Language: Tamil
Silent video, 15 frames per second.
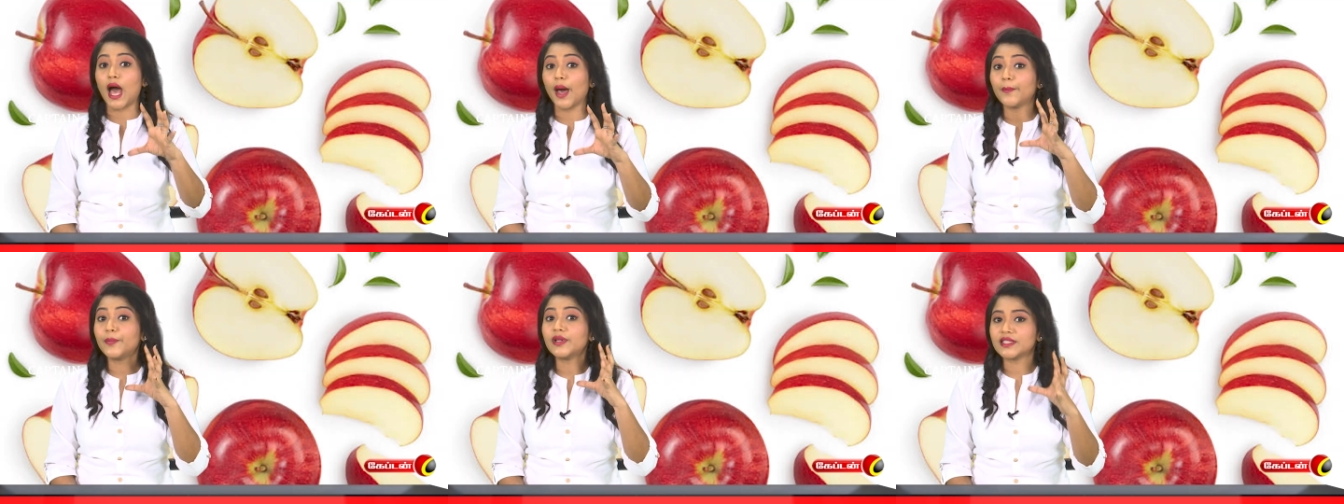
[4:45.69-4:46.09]

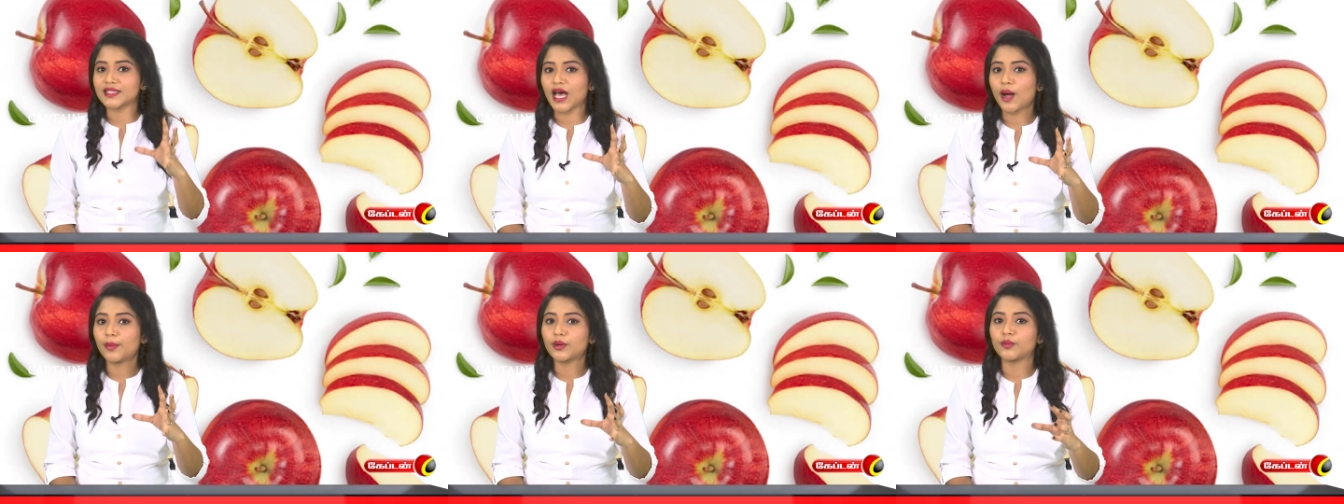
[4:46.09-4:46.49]
ஆப்பிள்
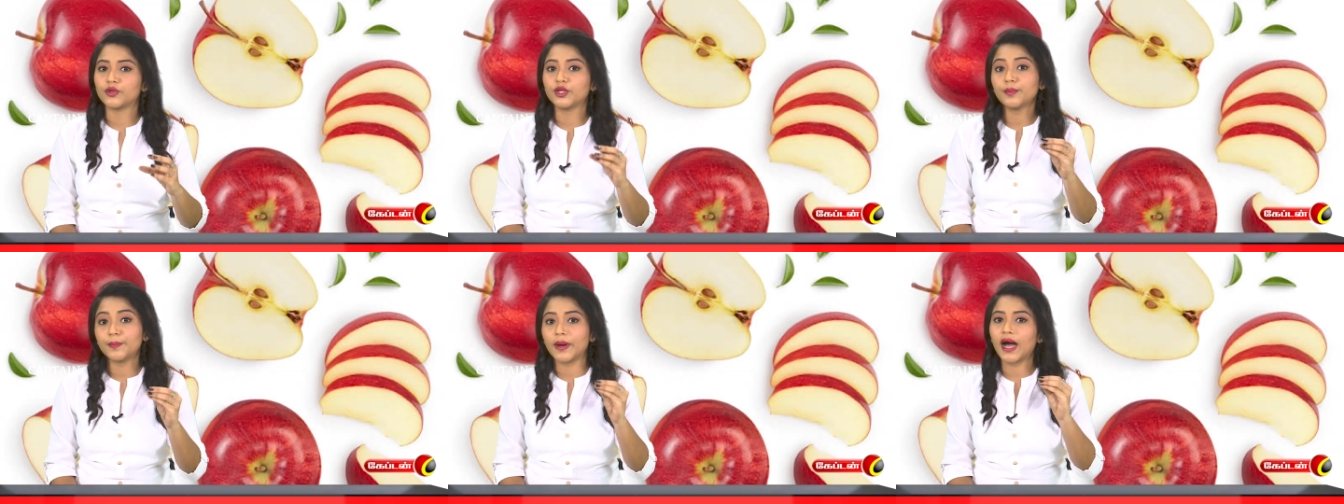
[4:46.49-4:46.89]

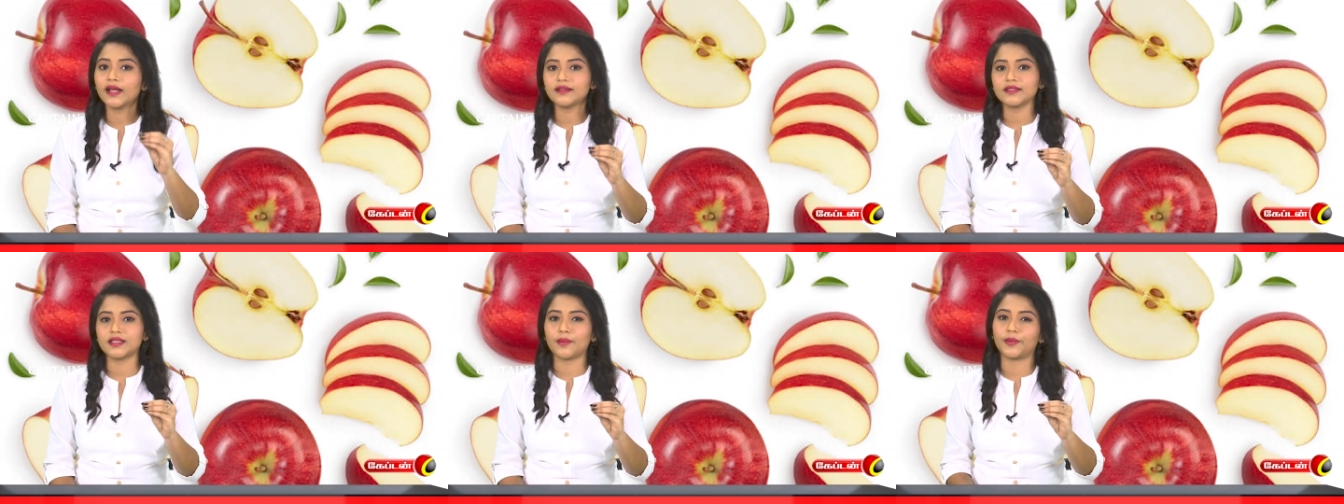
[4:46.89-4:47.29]
சாப்பிடும்போது
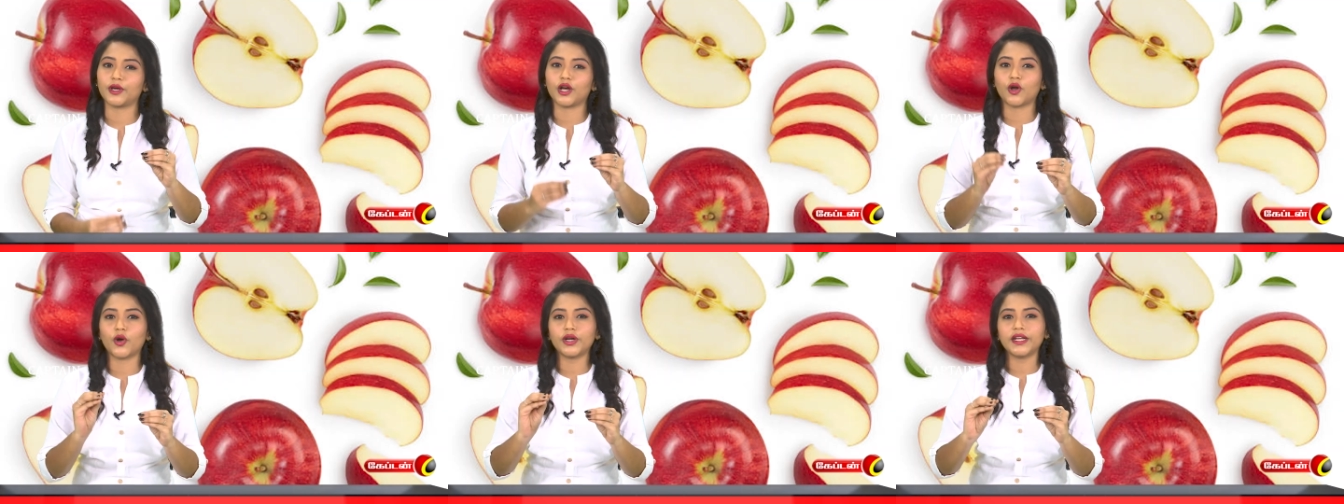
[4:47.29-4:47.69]
பார்த்து
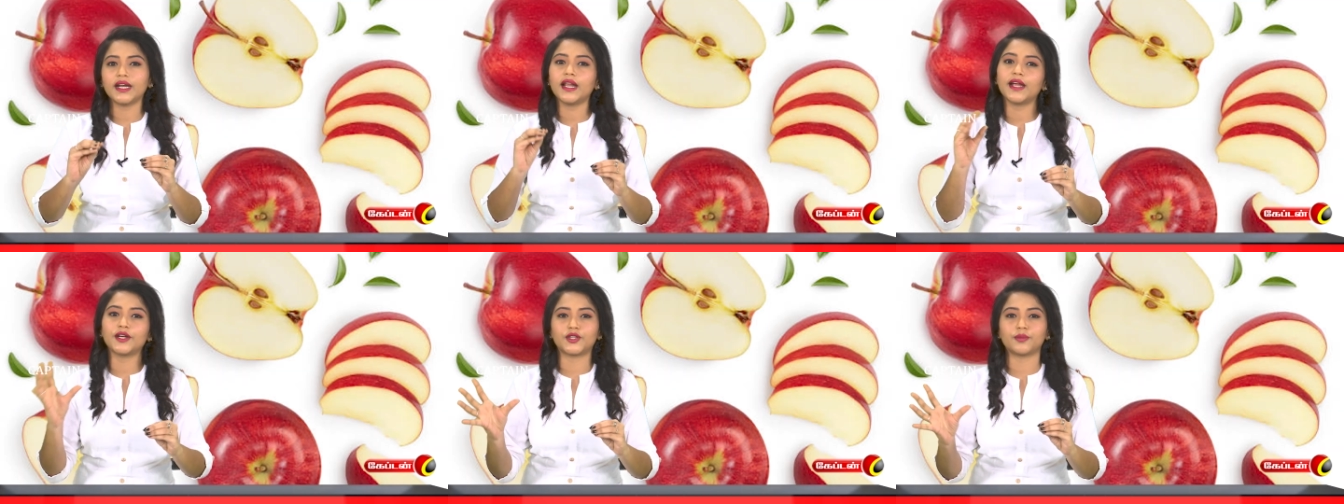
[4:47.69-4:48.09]
சாப்பிடுங்க
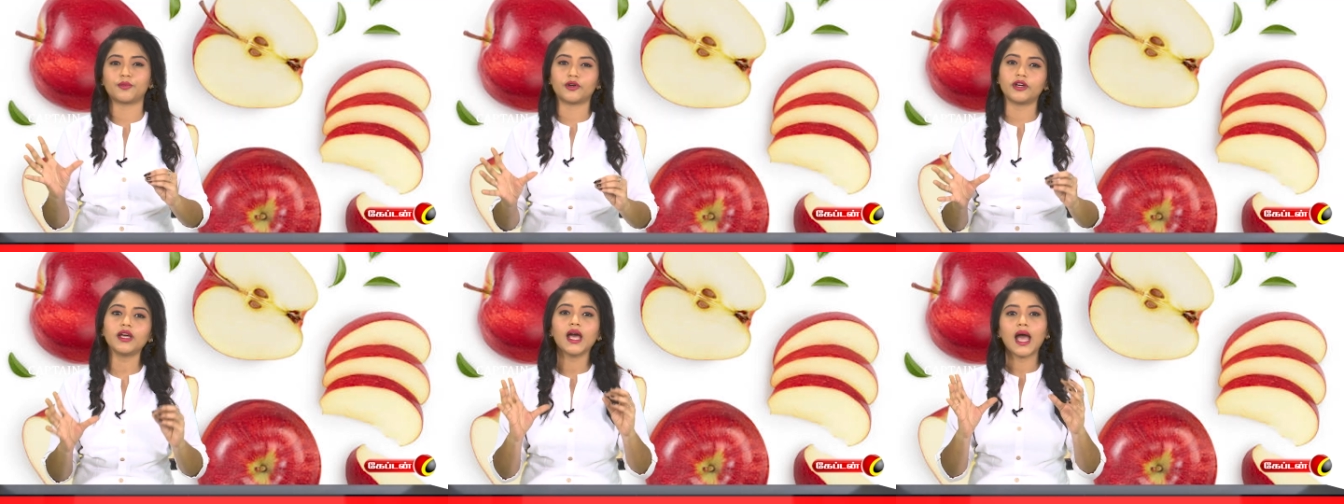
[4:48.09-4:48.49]
கொட்டையெல்லாம் எடுத்து
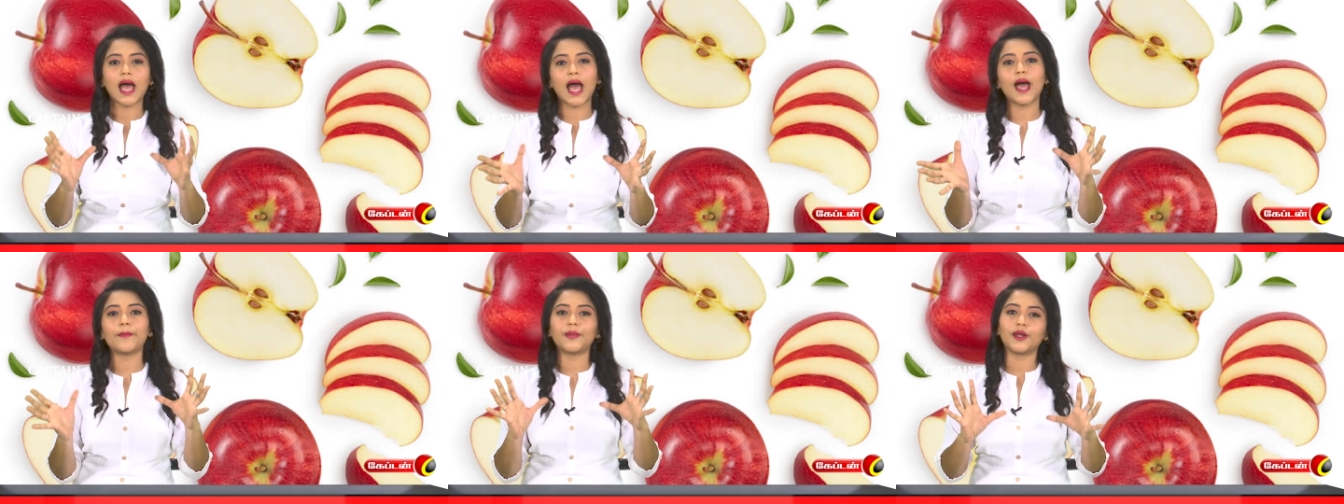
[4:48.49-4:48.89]
போட்டு
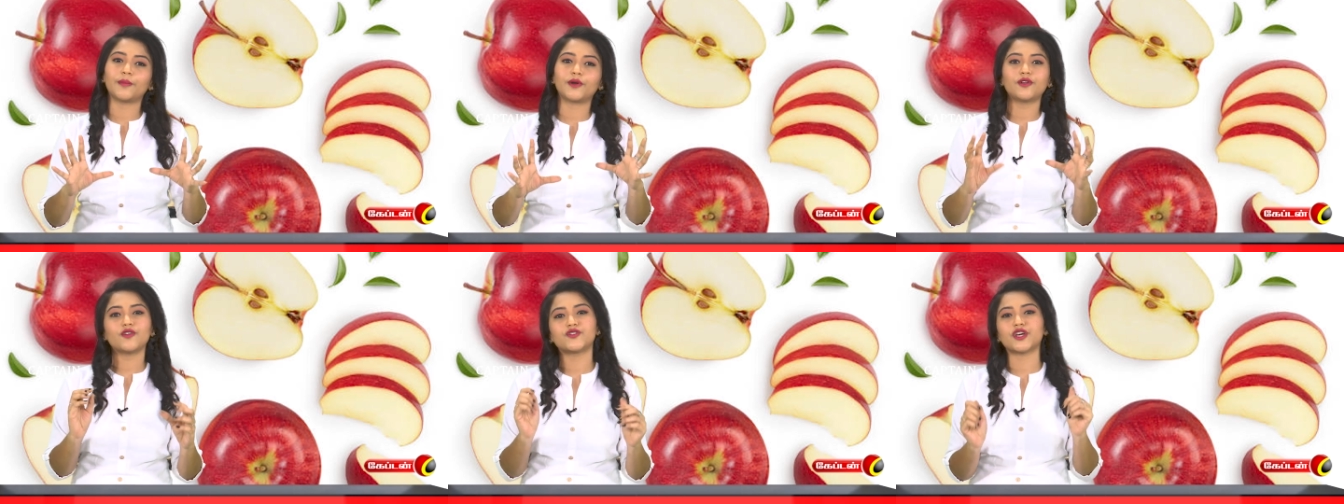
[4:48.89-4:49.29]
ஆப்பிளை
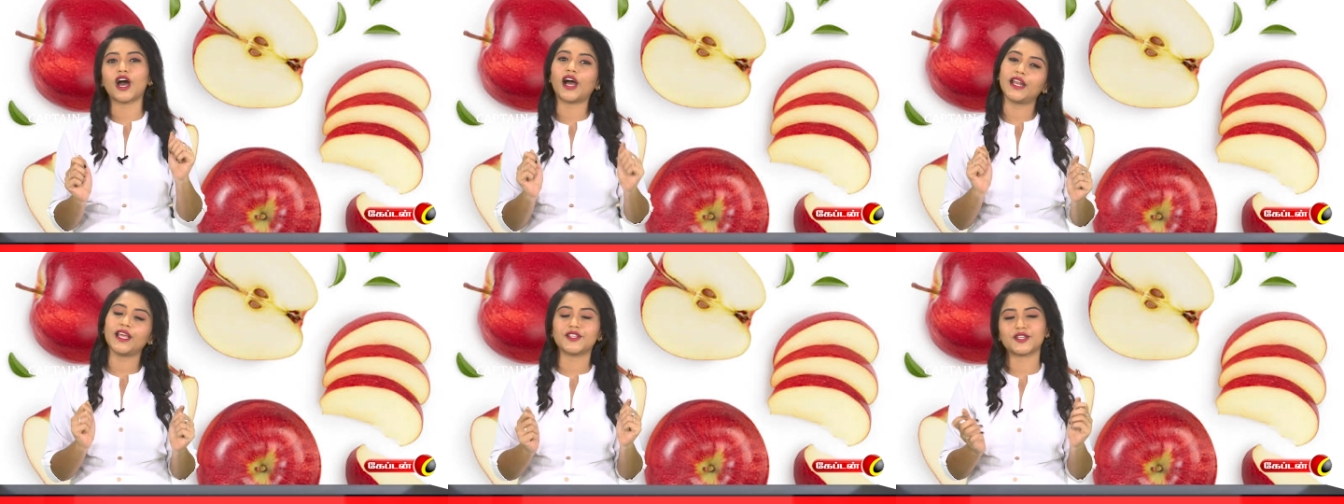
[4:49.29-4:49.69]
மட்டும்
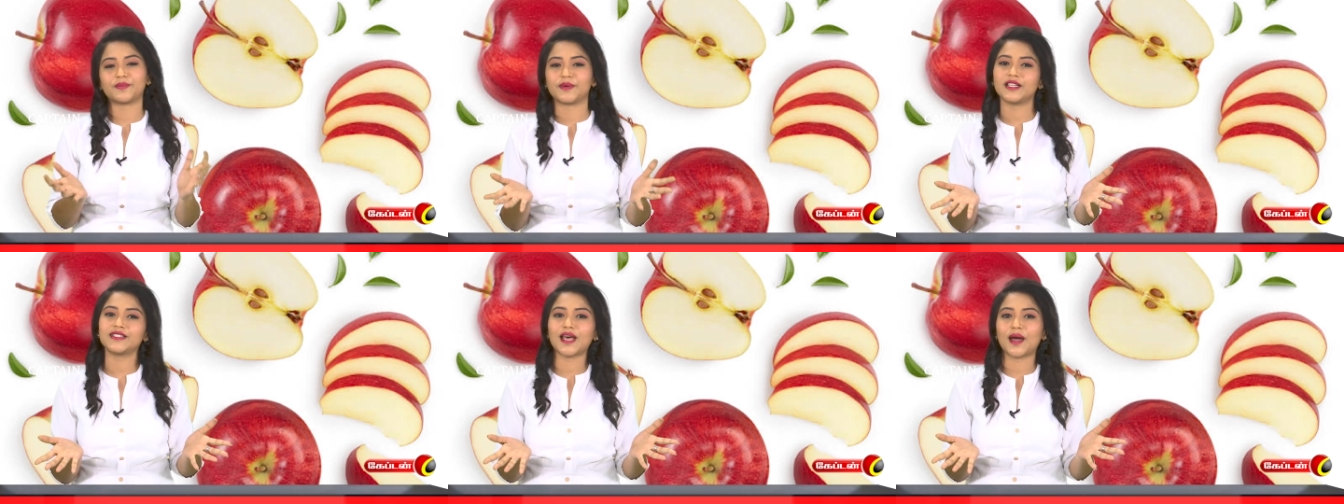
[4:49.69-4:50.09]
ஜாலியாக என்ஜாய் பண்ணி